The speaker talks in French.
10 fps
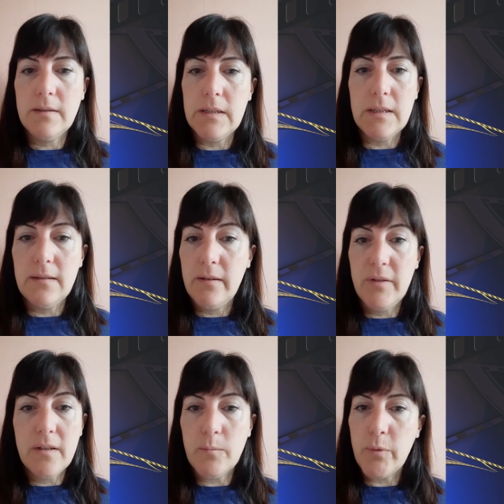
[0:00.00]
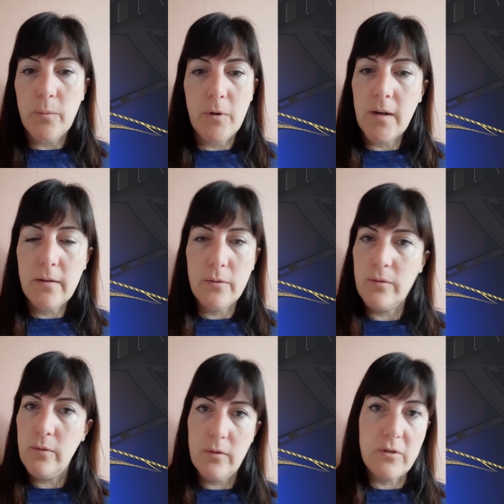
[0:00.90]
c'était évident pour moi
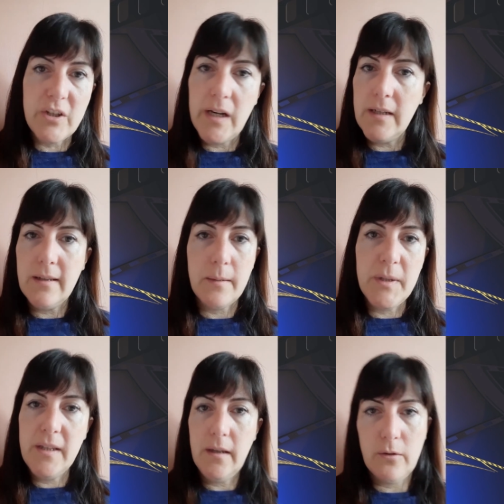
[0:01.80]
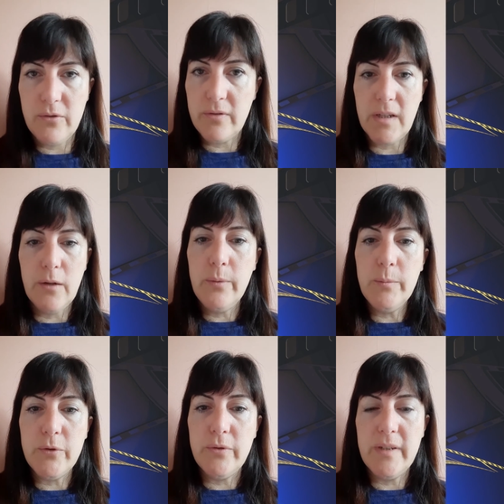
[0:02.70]
que j'allais le terminer et que ce serait
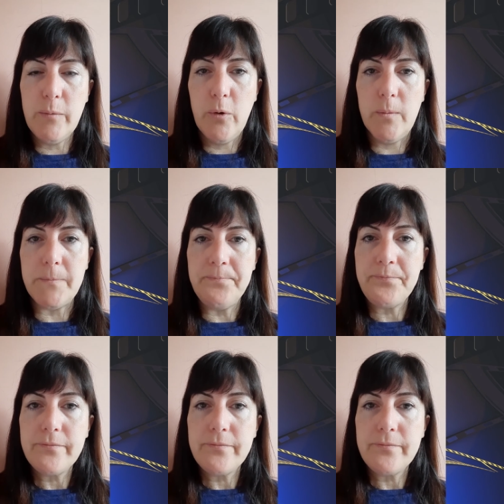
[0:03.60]
lui mon deuxième roman.